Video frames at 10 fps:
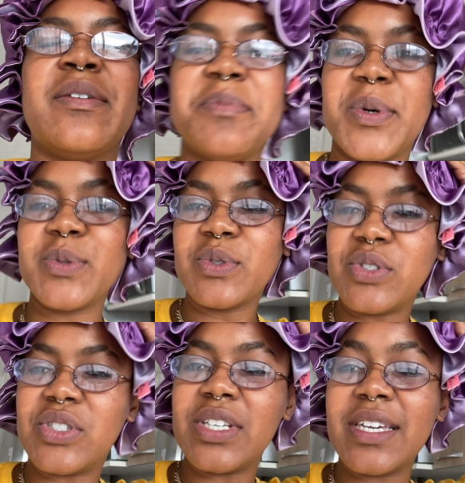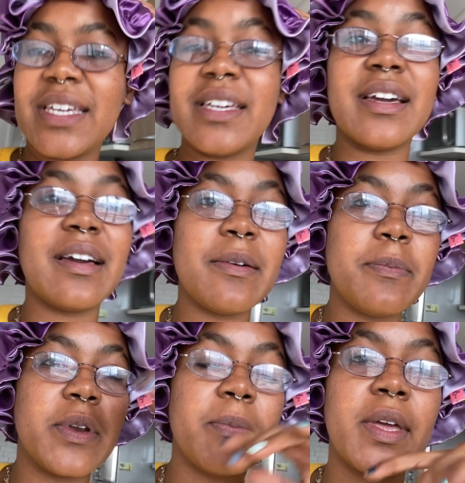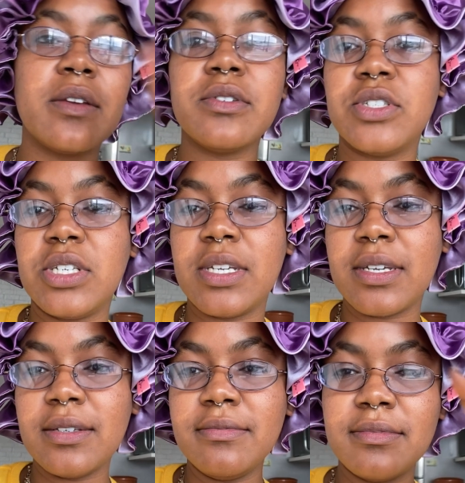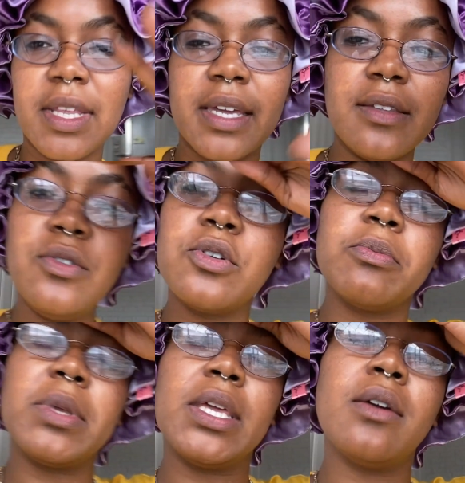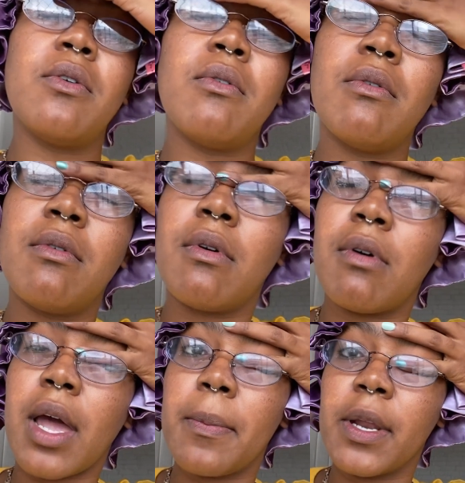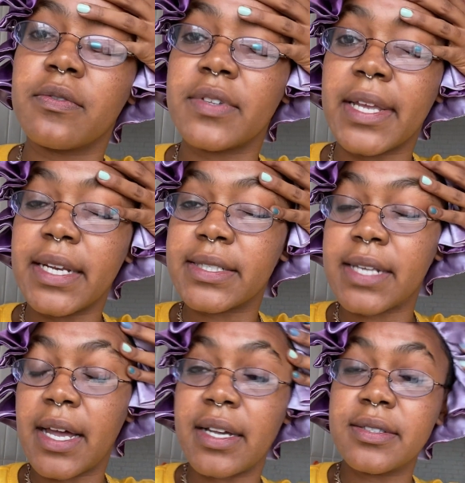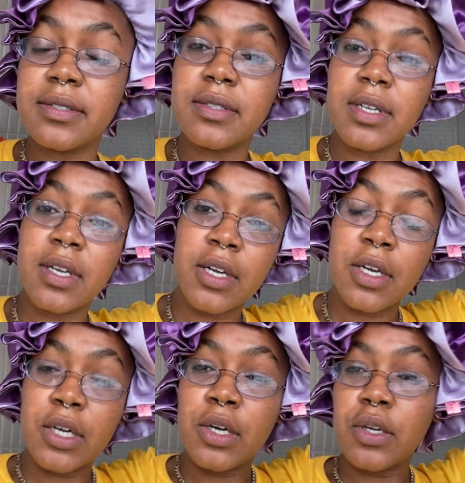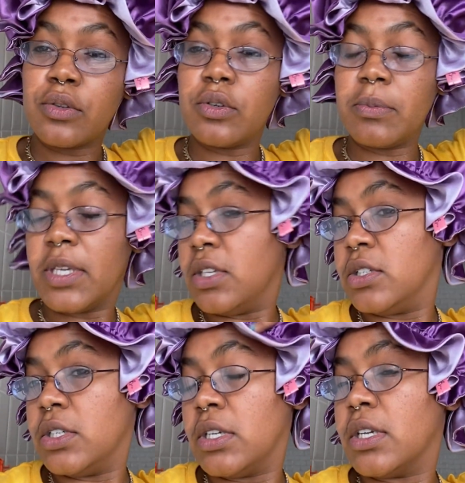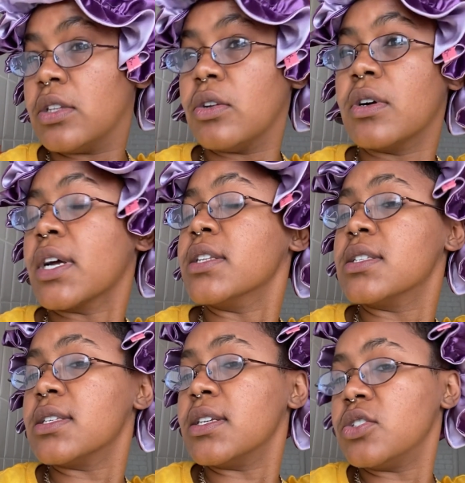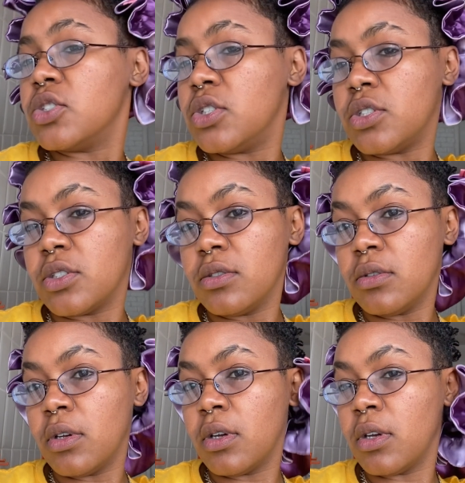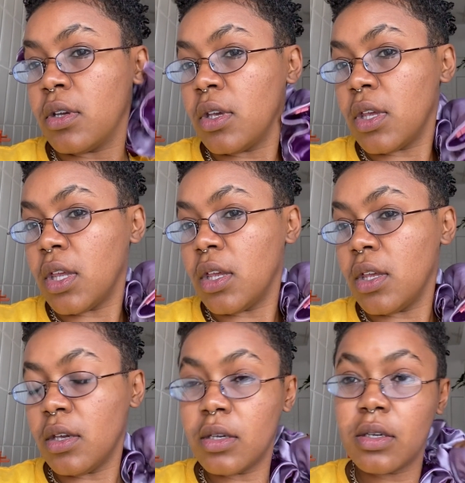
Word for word: Bom dia, primeiro dia, né? Dormi com, com o cabelo finalizado, dormi de touca de cetim e.